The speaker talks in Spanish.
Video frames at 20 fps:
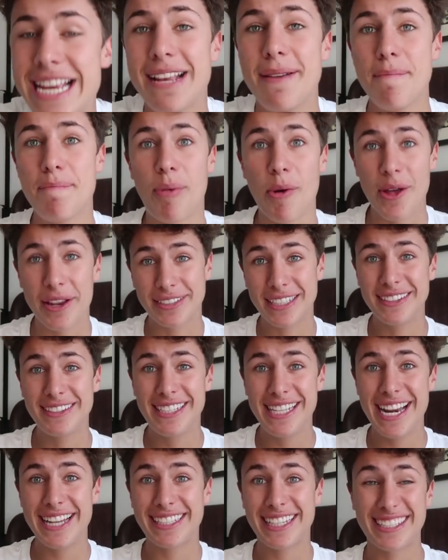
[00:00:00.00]
y poder
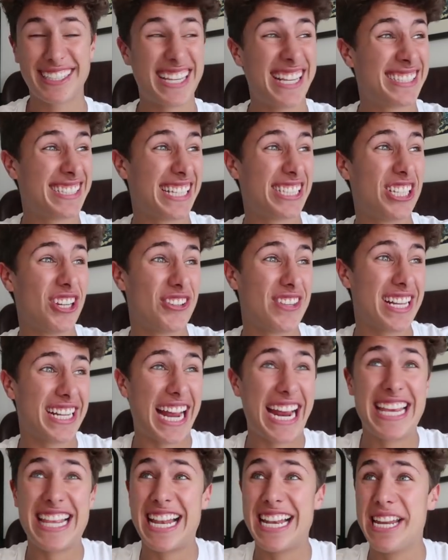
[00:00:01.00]
sentir esa sensación
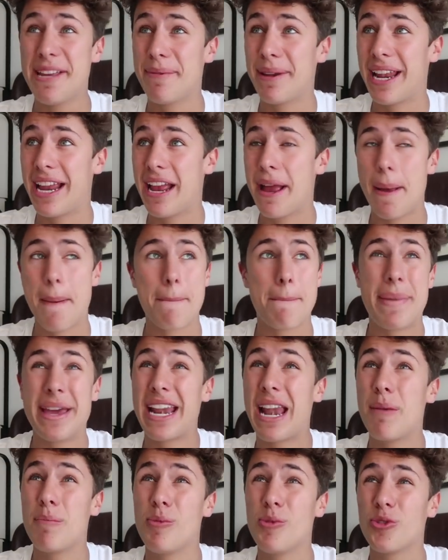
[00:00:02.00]
de caída libre,
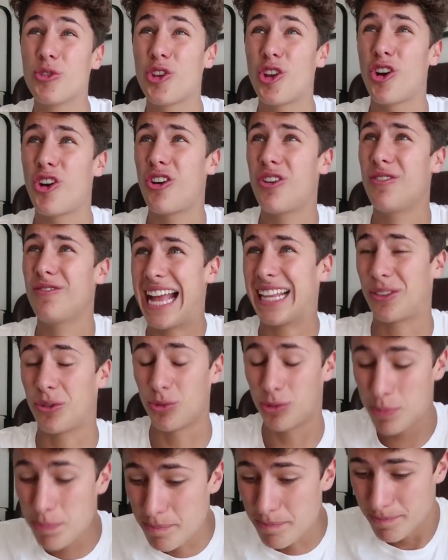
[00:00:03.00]
ver el mundo a
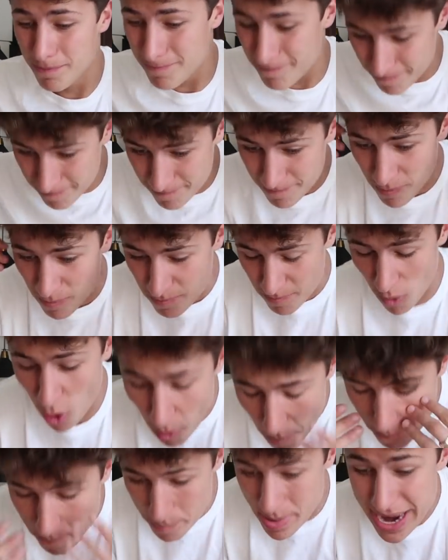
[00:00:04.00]
tus
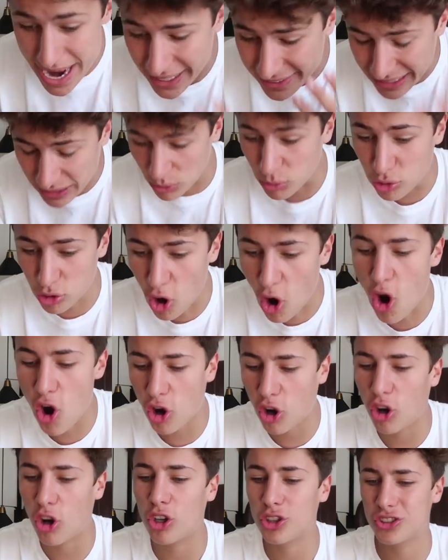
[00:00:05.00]
pies, a tus
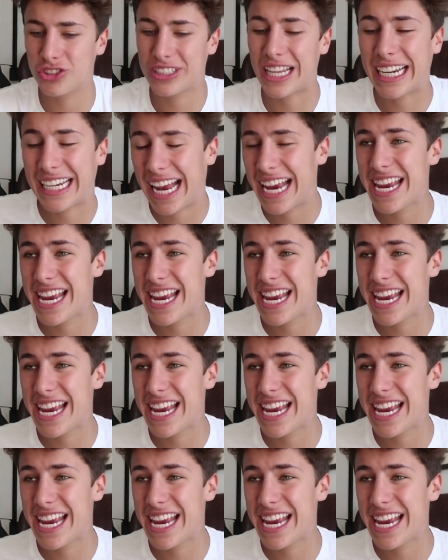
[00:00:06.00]
ojos, estar